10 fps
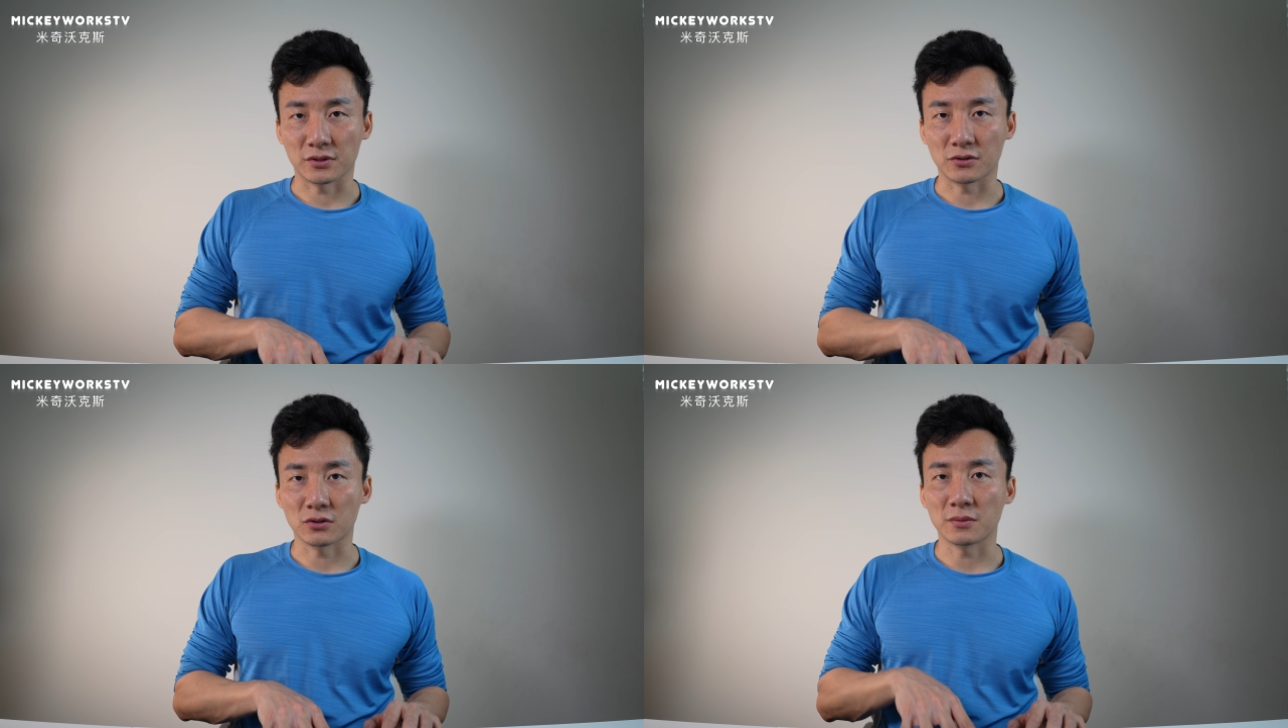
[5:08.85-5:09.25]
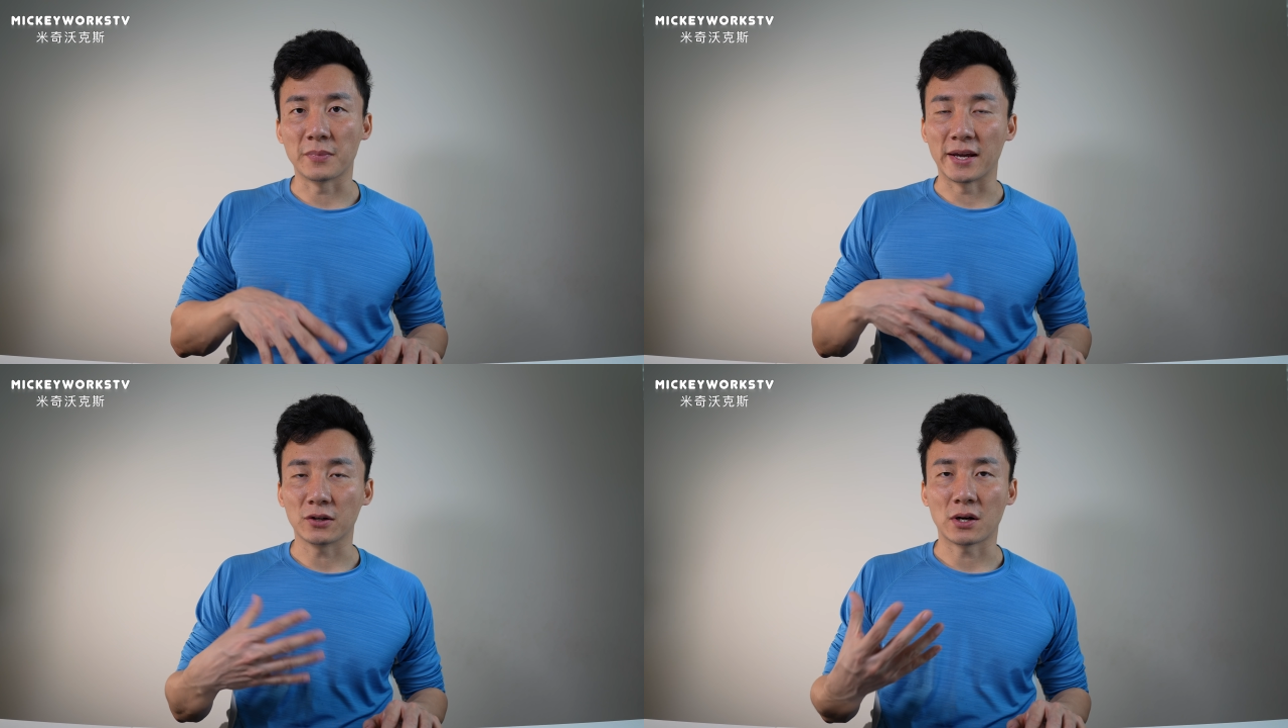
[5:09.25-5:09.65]
就是
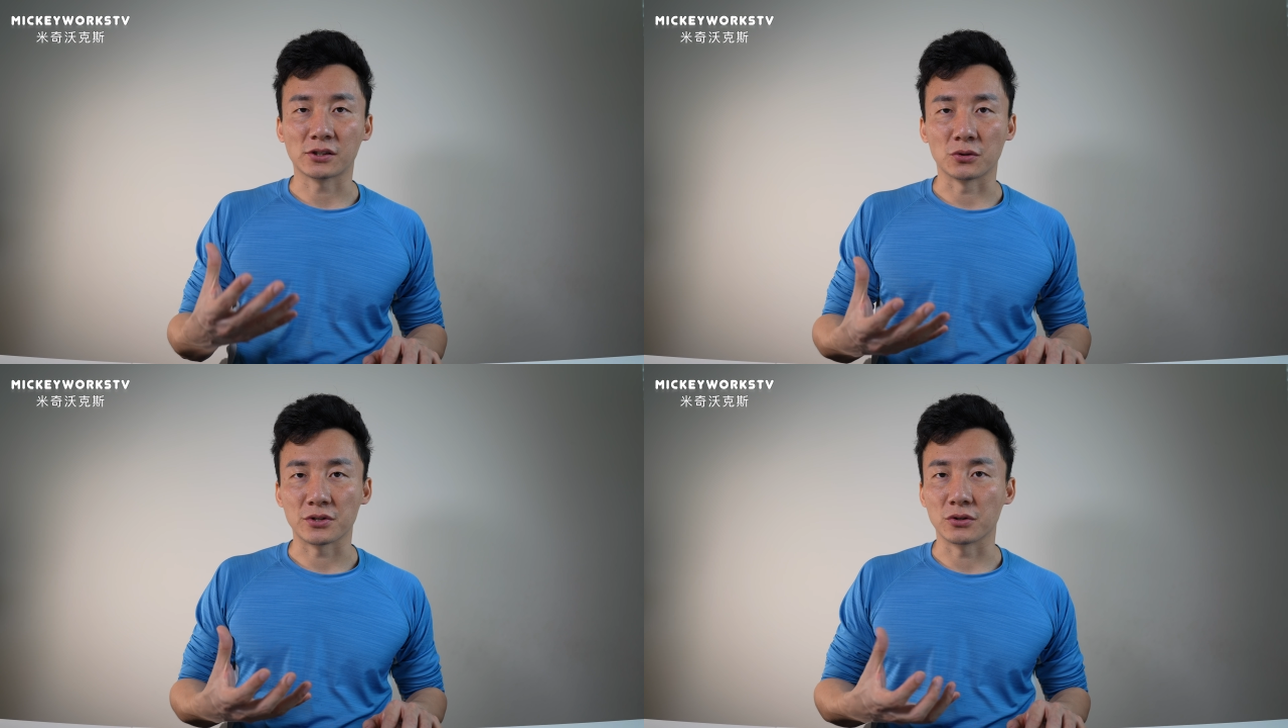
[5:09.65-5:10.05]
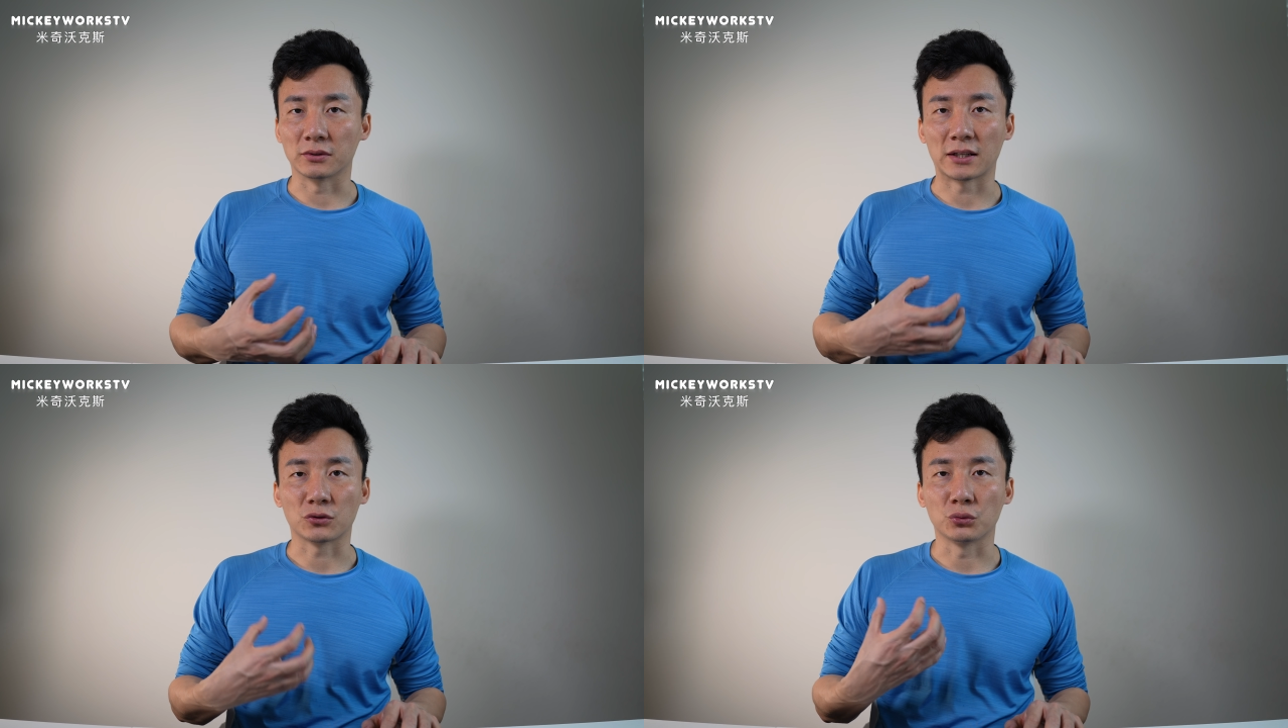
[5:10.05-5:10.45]
每一款手机有
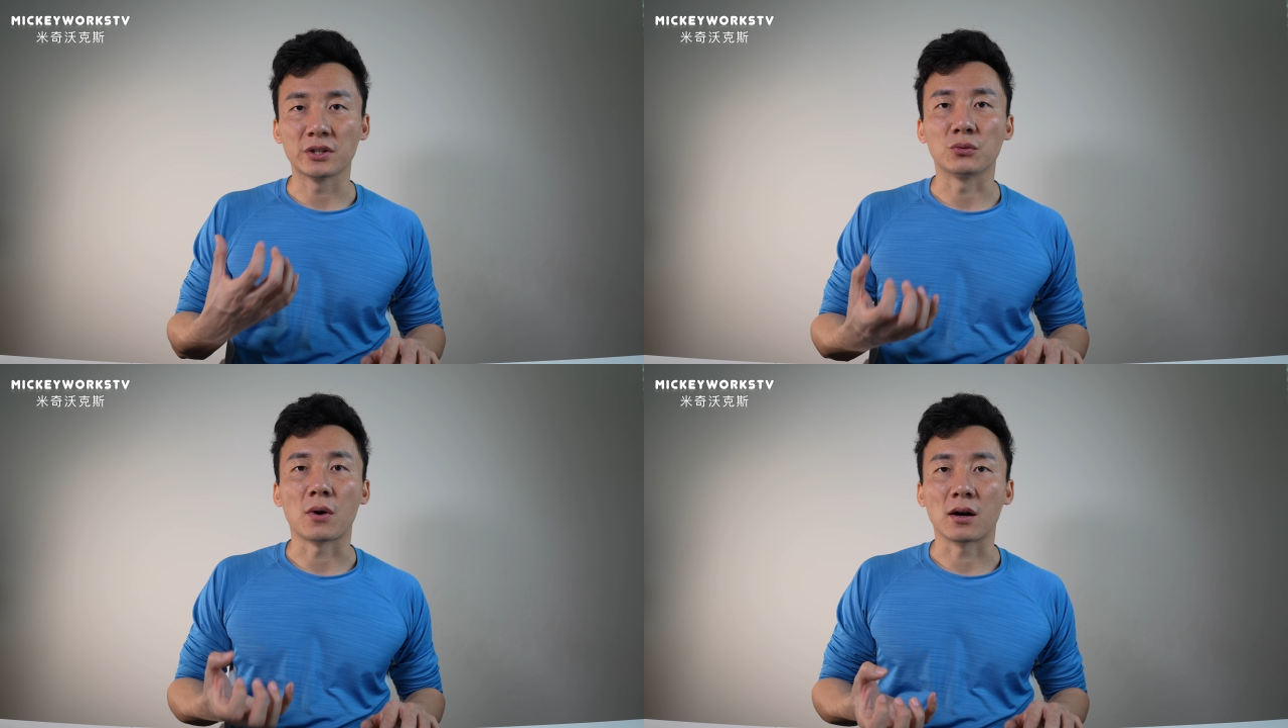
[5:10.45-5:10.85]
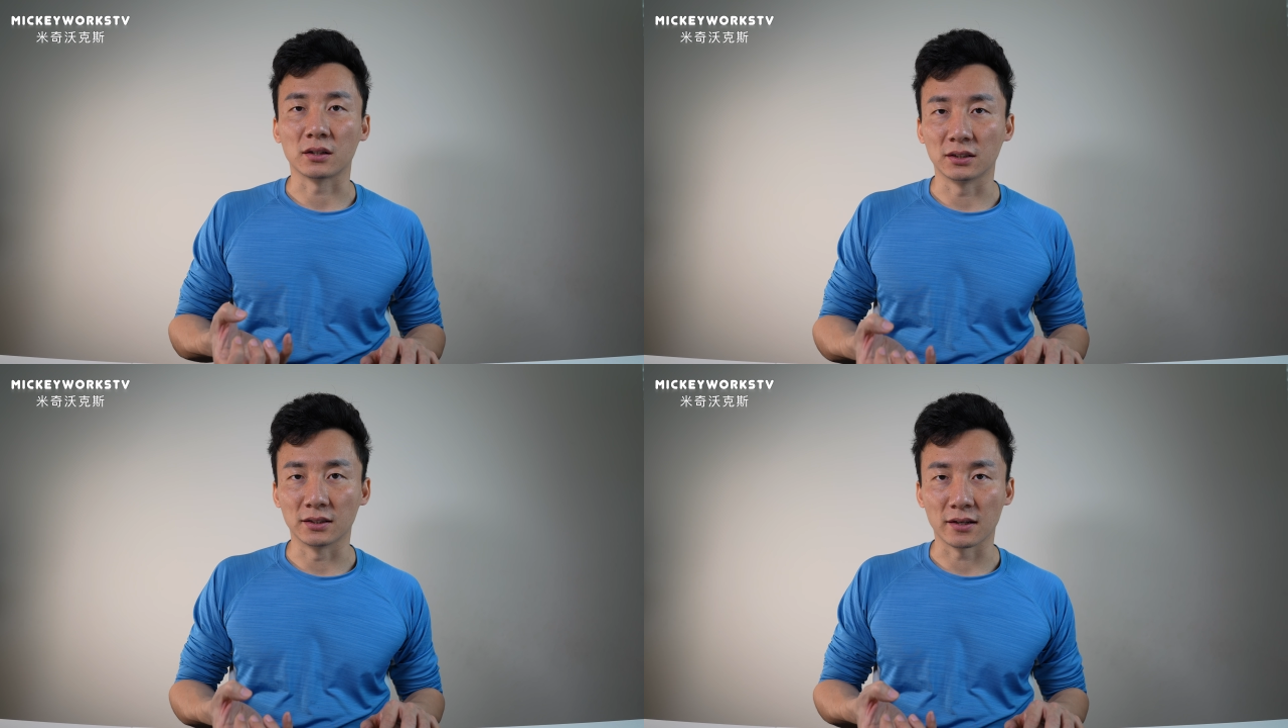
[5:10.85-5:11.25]
它独一无二的
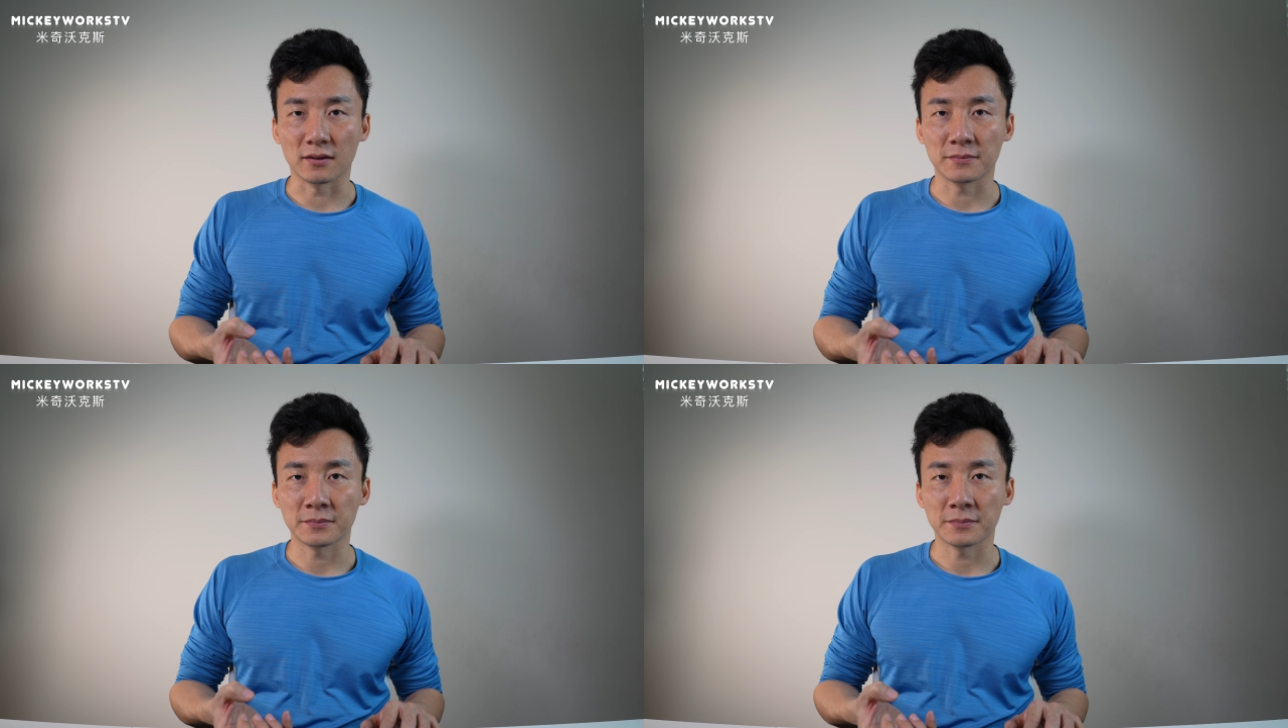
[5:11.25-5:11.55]
特点。